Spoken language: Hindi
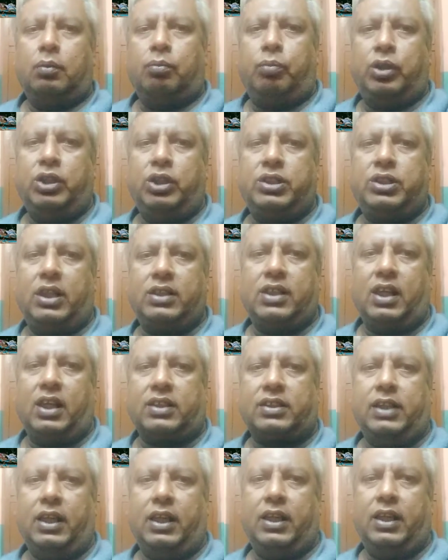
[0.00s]
पोजीशन
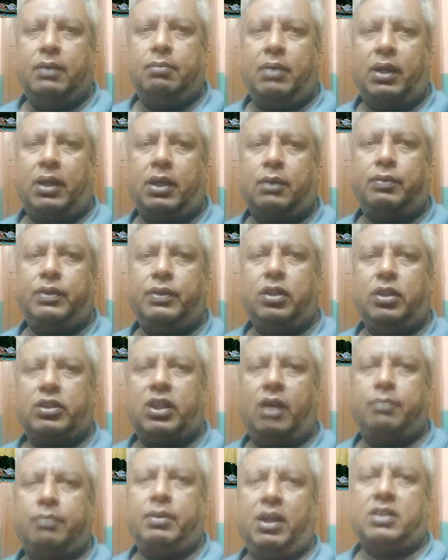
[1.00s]
रखते हैं मगर
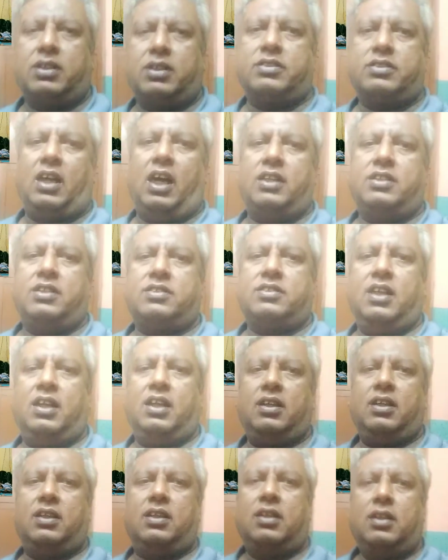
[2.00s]
फिजियोथेरेपी एक्सरसाइज से
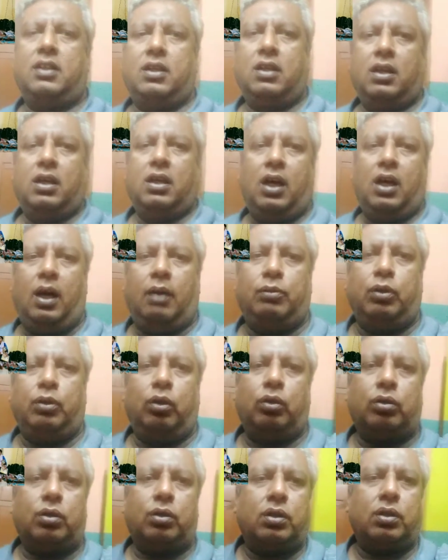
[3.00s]
हम
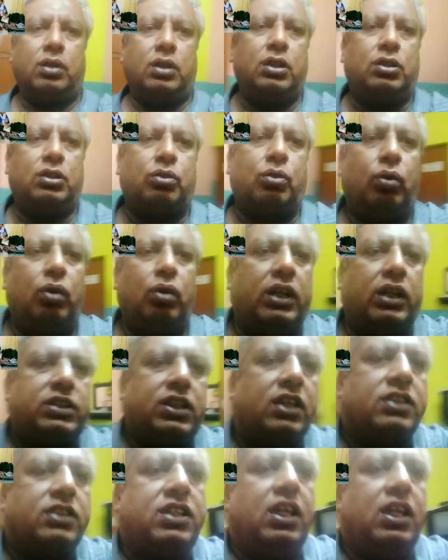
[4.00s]
लोग इसको
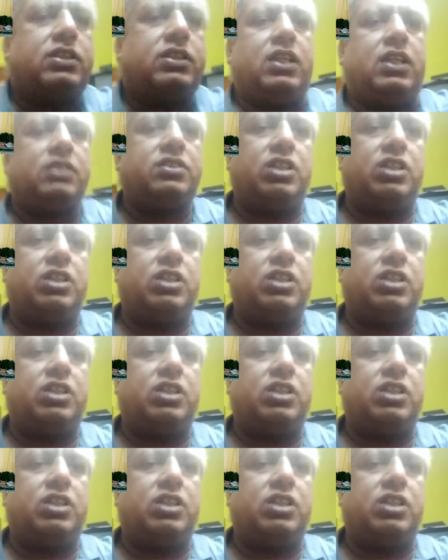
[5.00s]
अच्छा से अच्छा